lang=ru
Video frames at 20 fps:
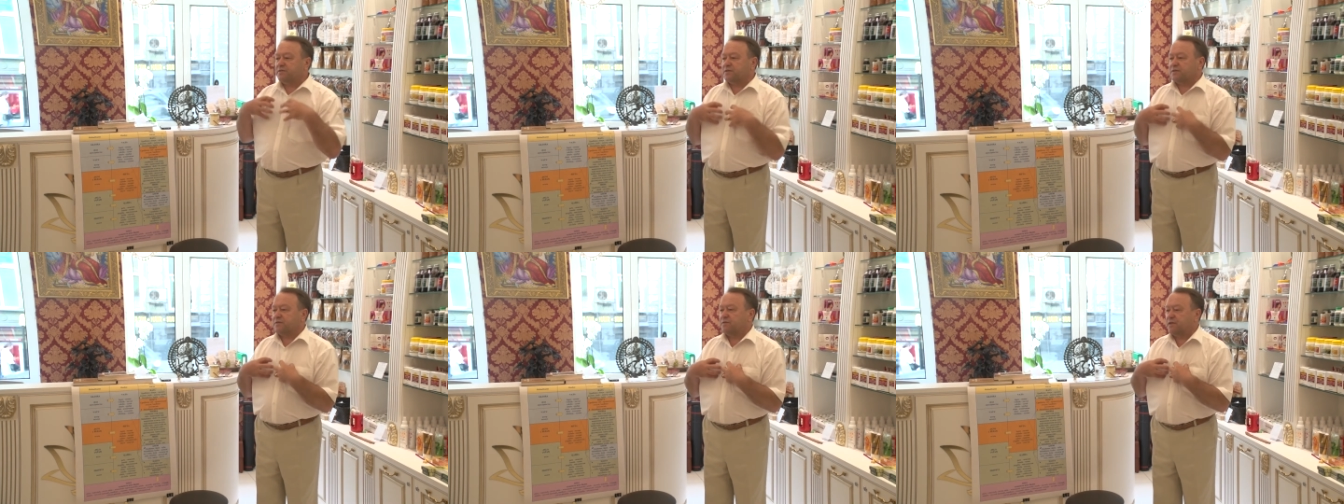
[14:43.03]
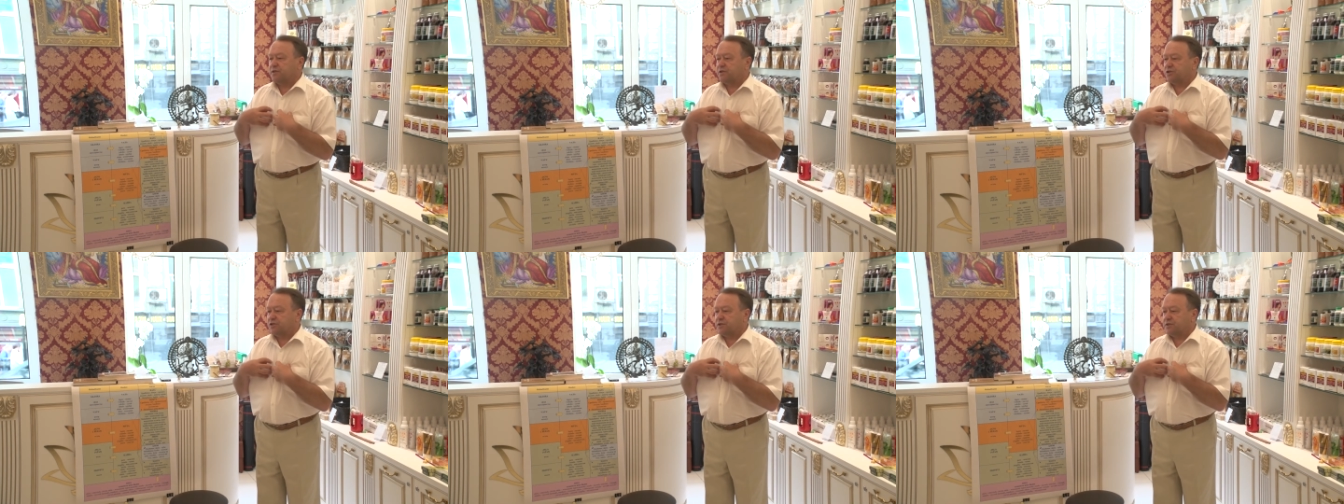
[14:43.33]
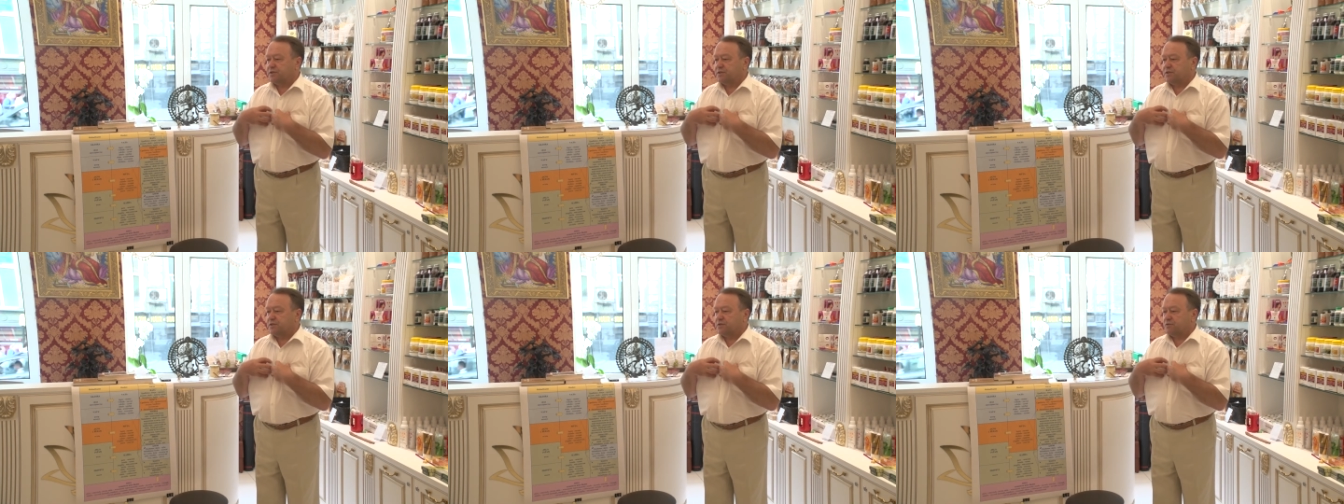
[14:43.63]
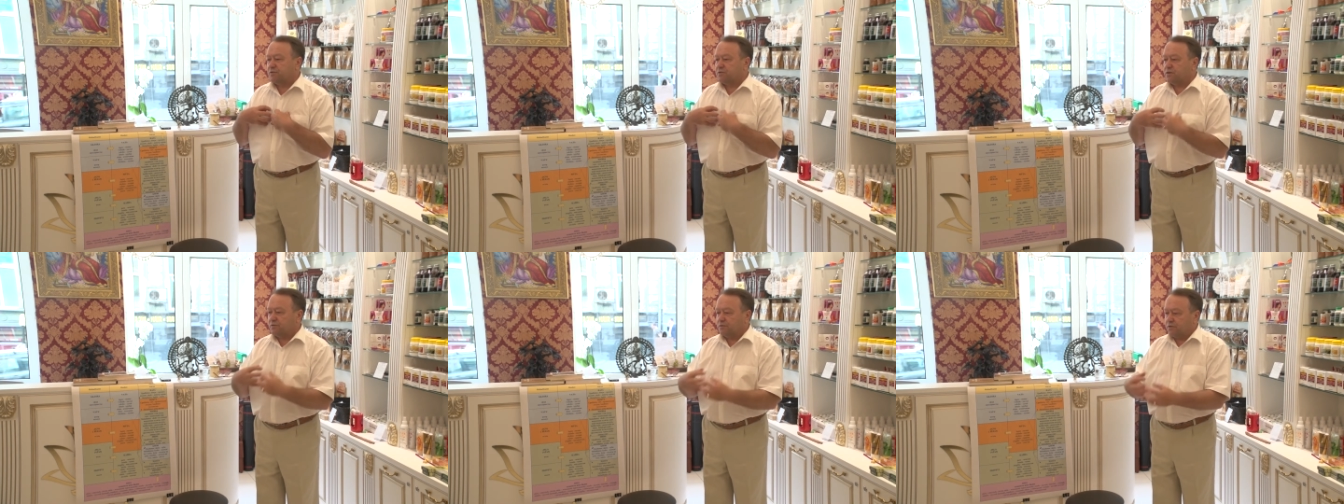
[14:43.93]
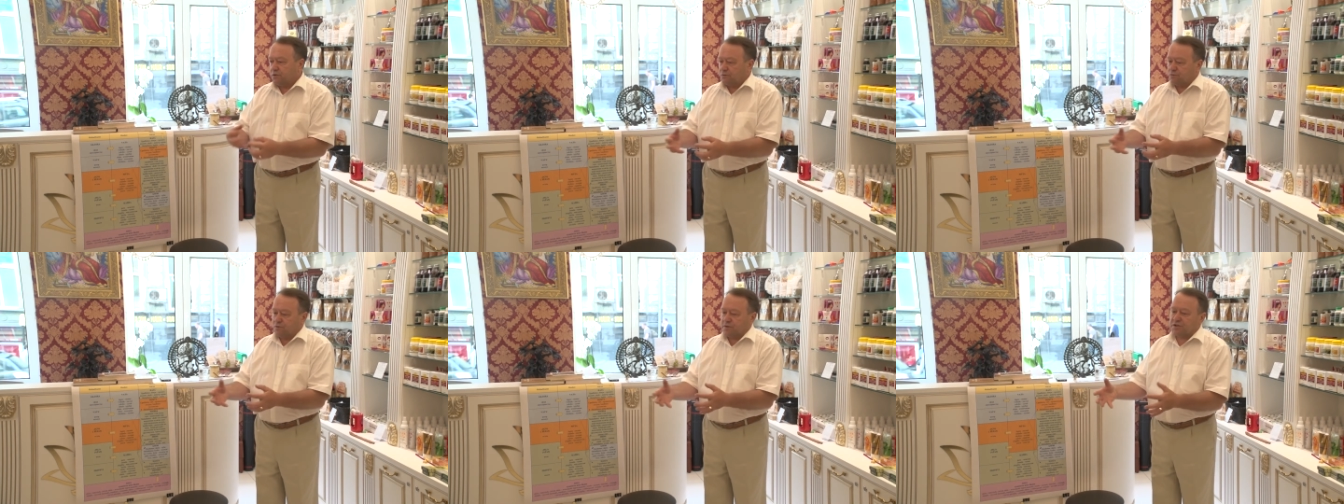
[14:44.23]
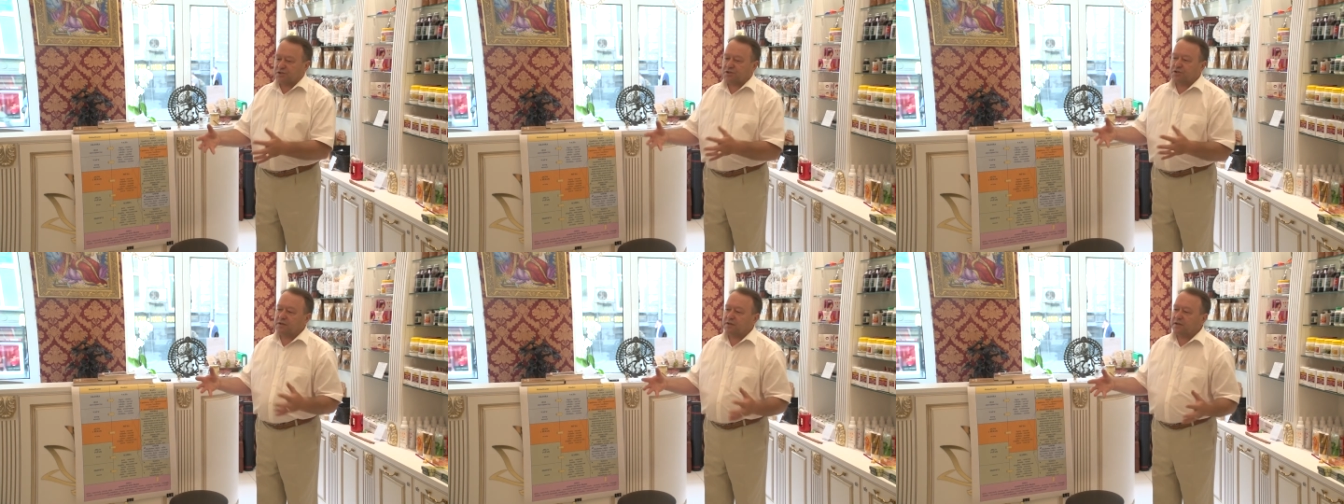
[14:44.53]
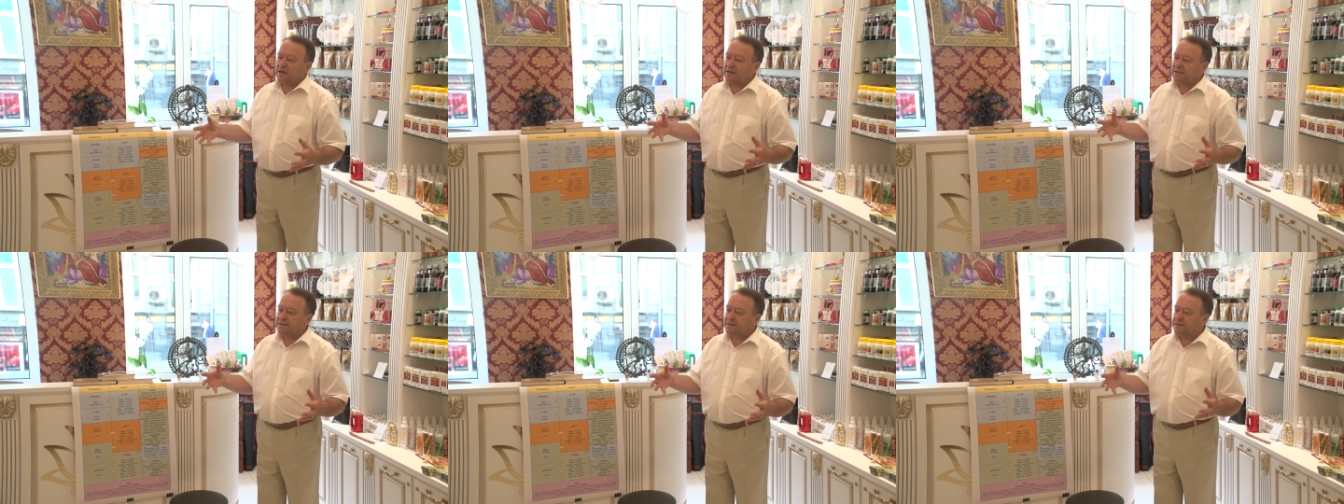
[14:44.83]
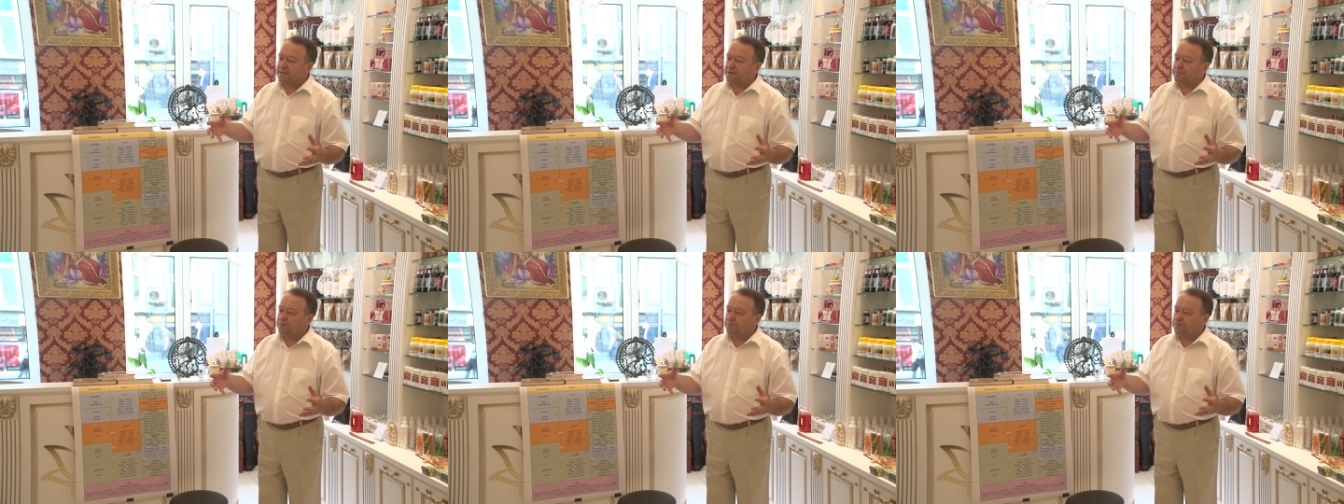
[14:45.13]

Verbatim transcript: в своей жизни. Он говорит, ну это ж классно.